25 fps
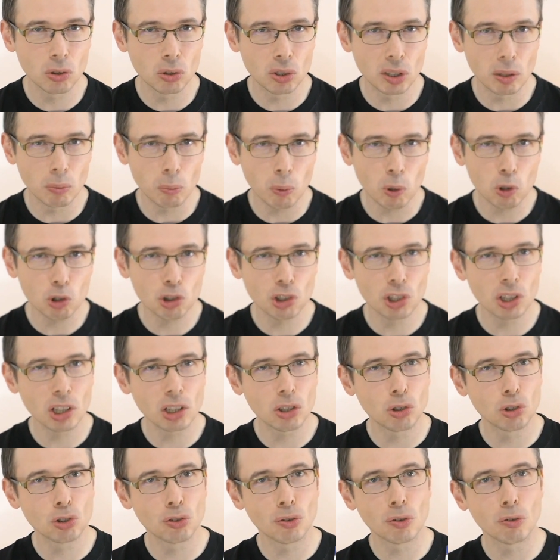de s'y
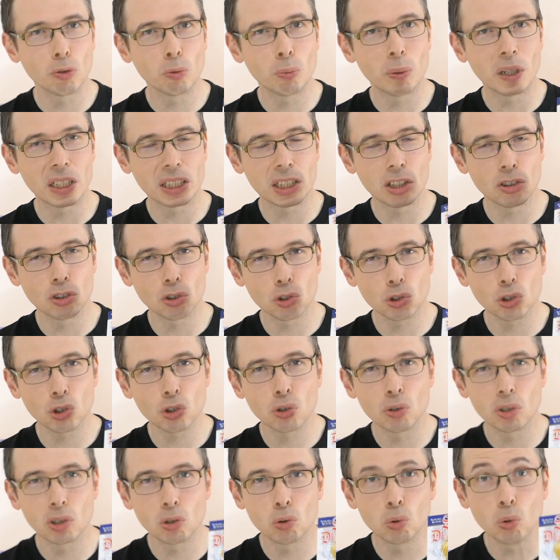pencher, que je vais vous partager
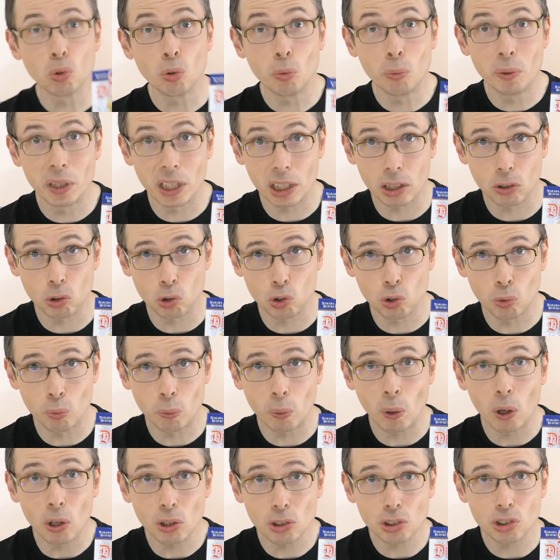aujourd'hui tout le bien que je
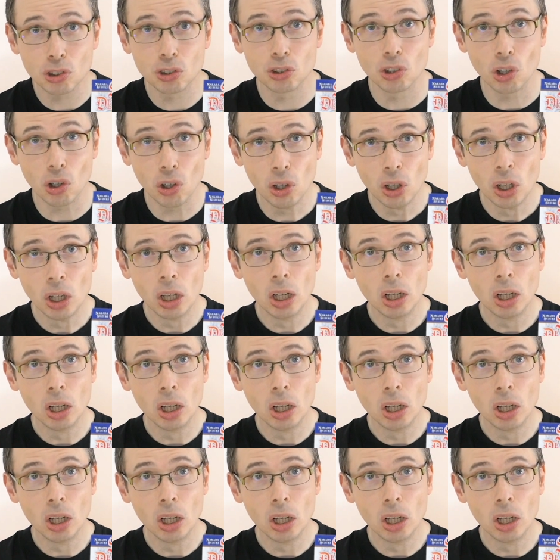pense de